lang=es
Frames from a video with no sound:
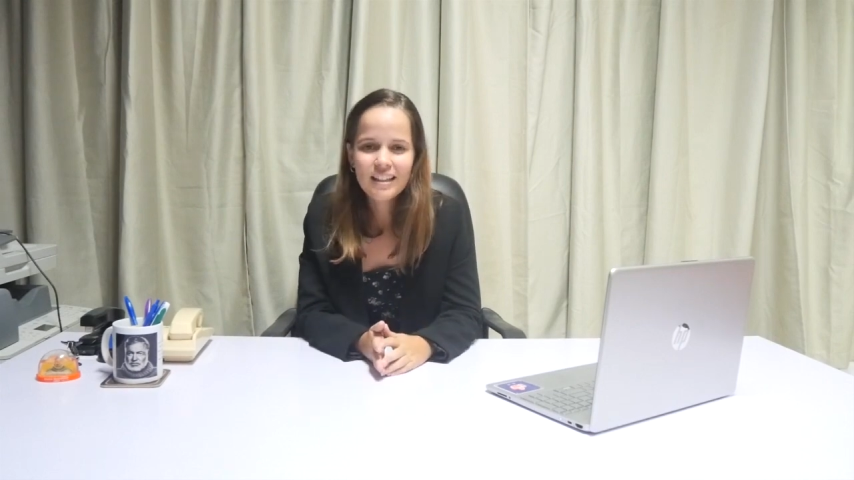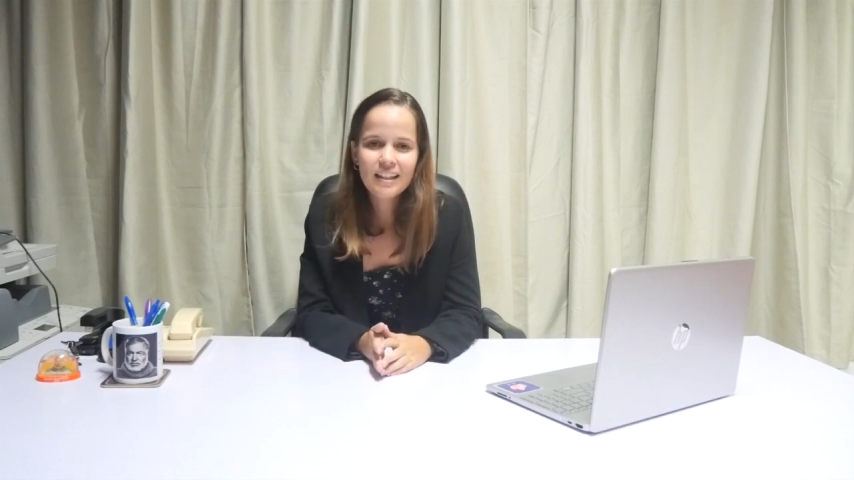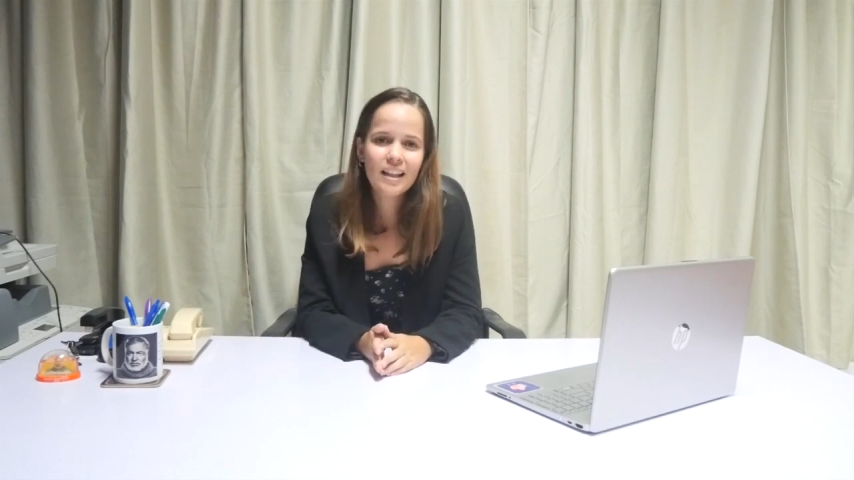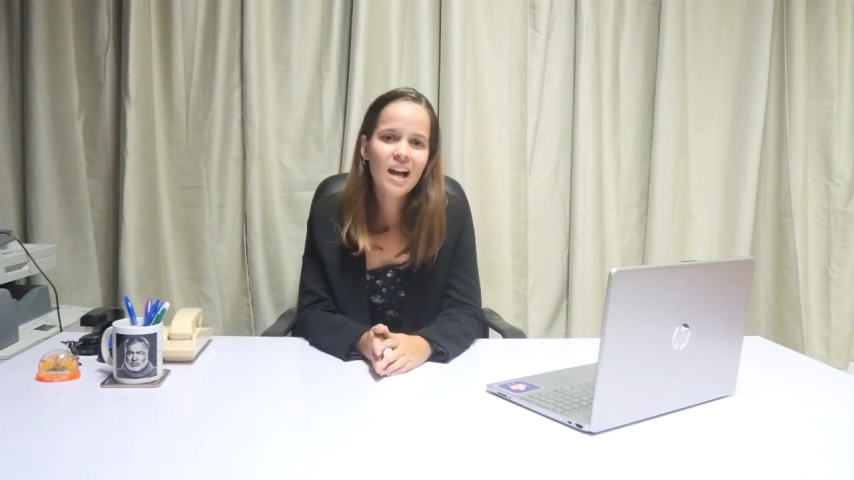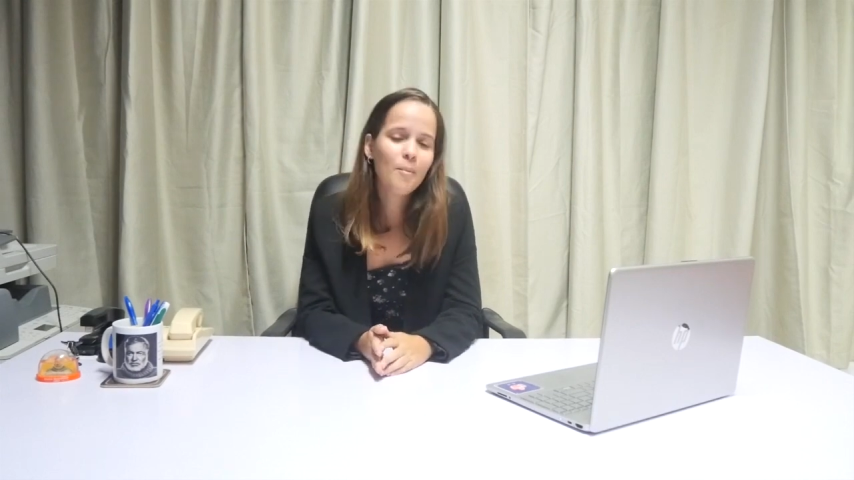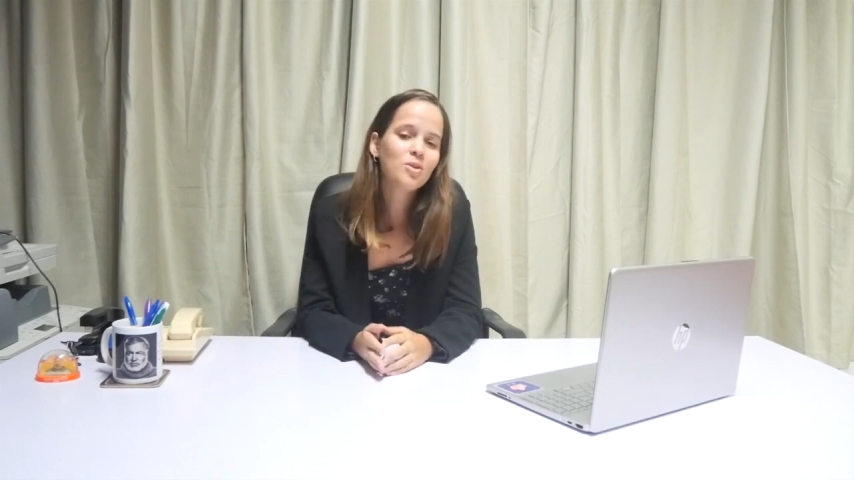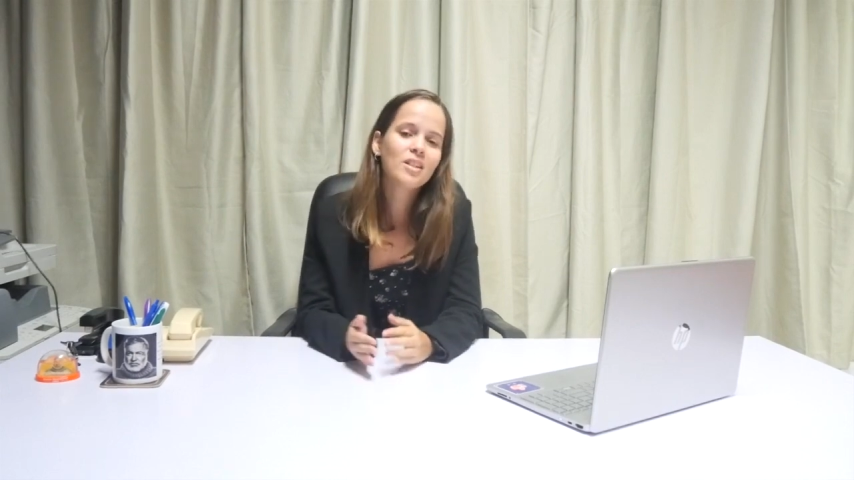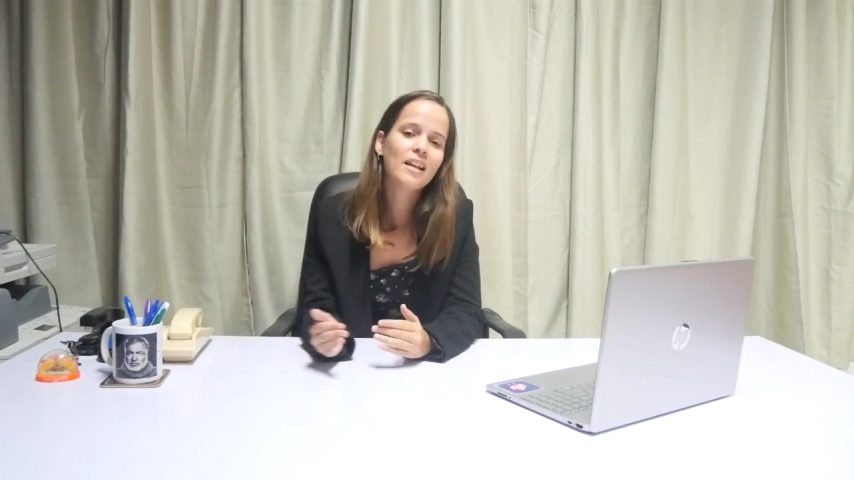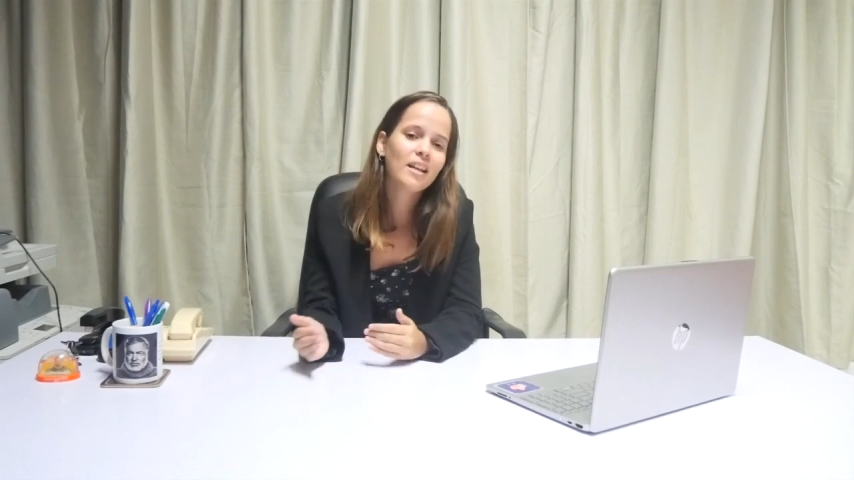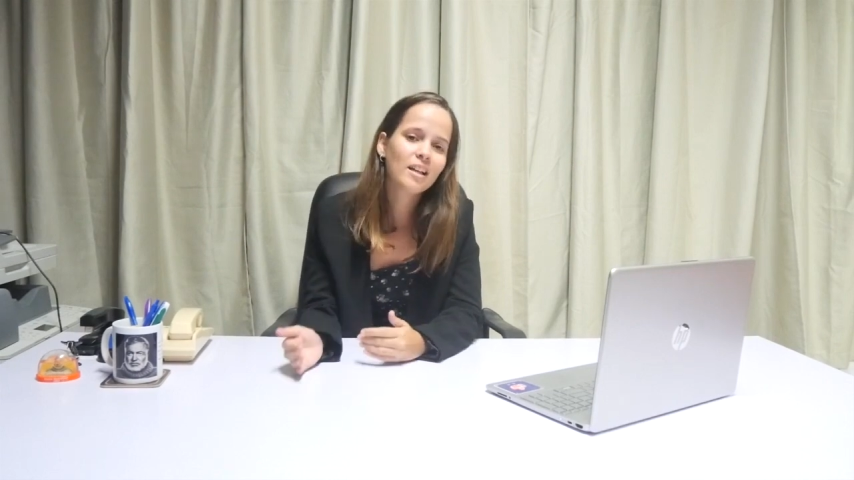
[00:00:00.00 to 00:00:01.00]
te dejamos
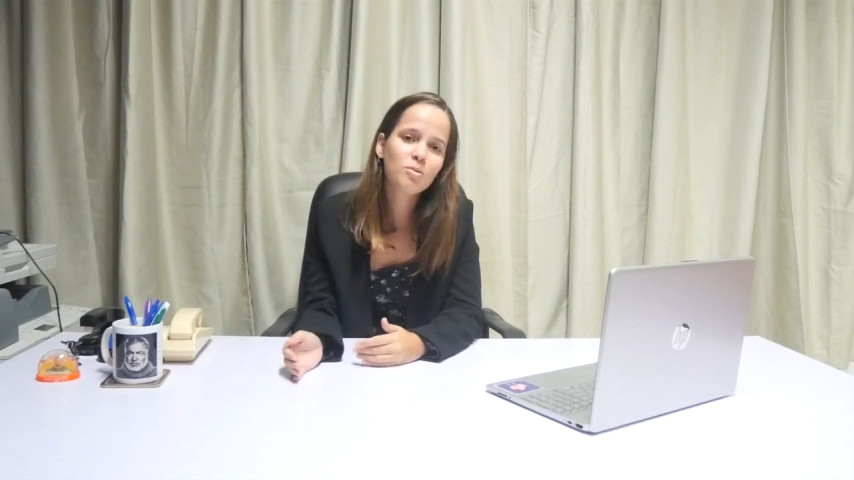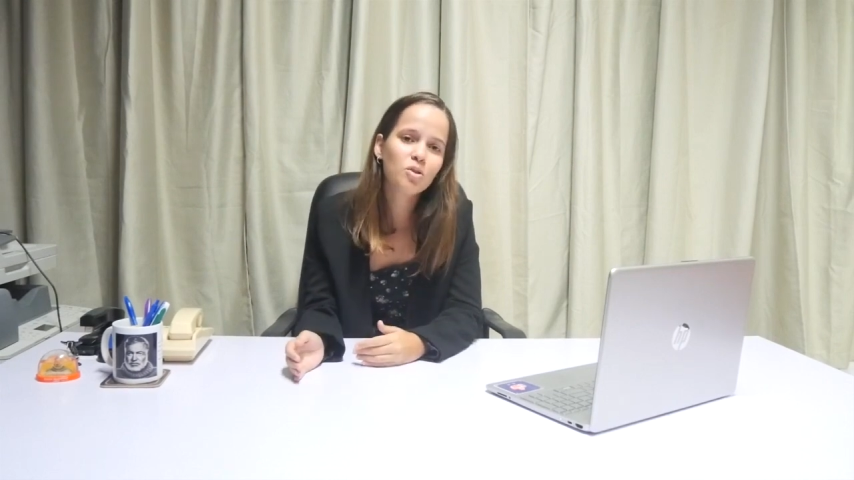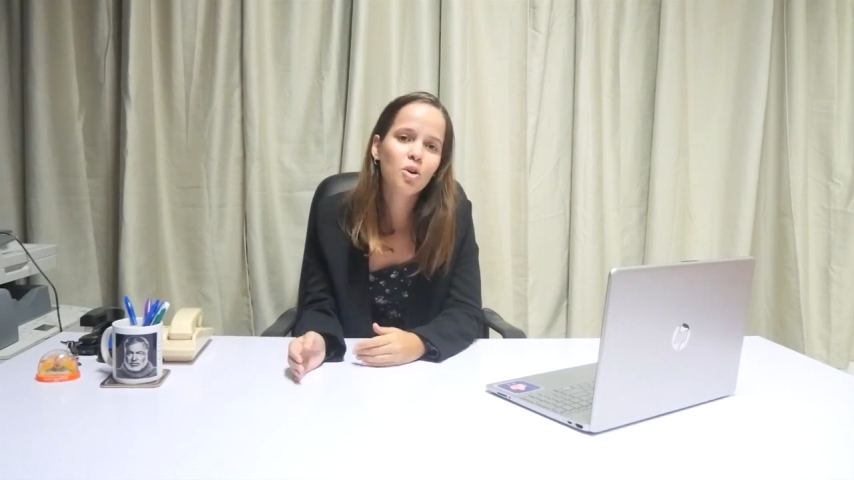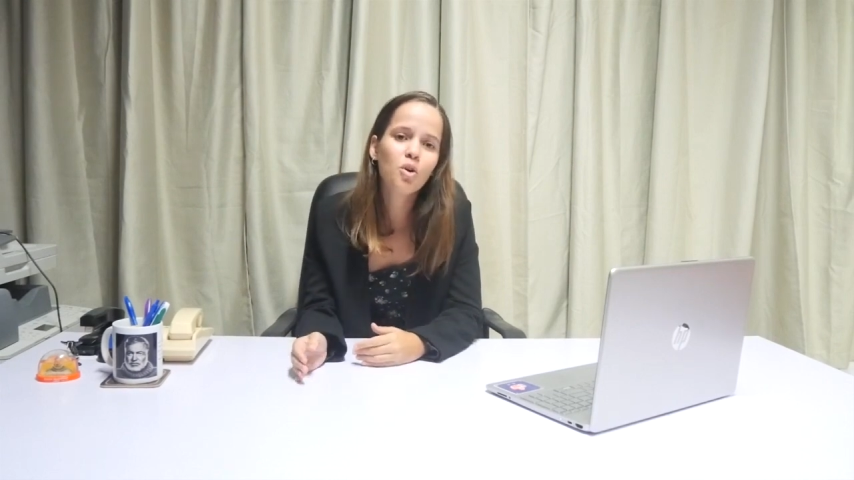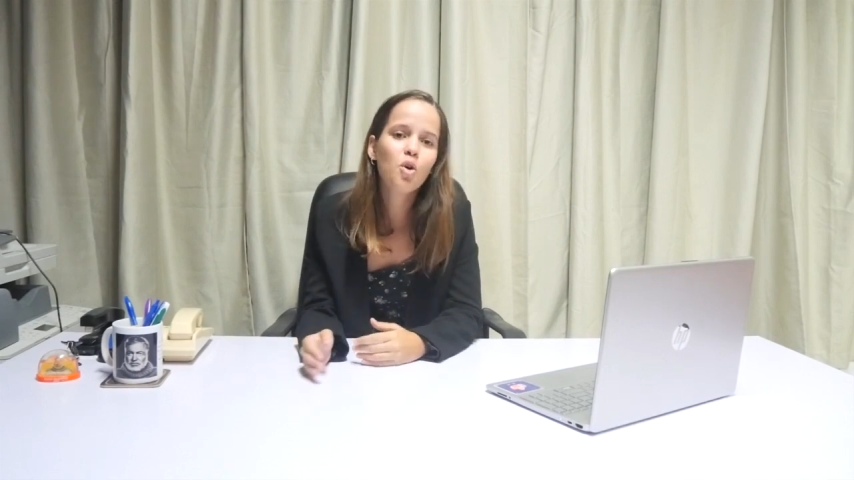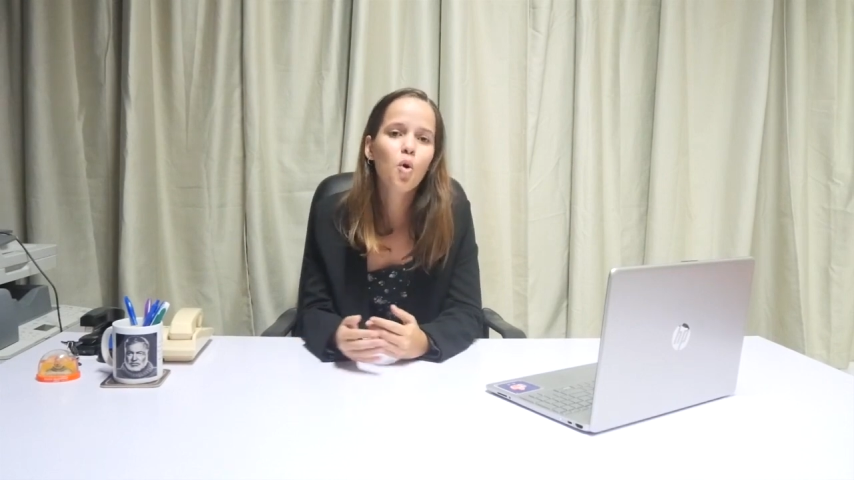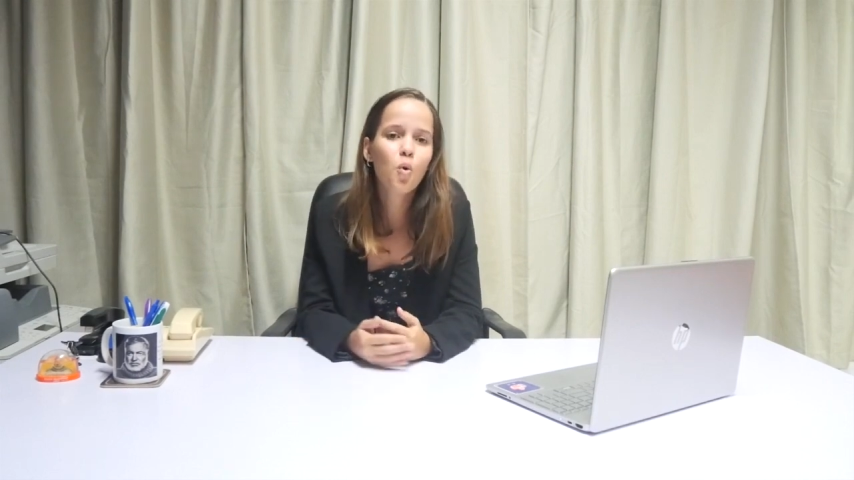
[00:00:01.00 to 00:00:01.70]
en la descripción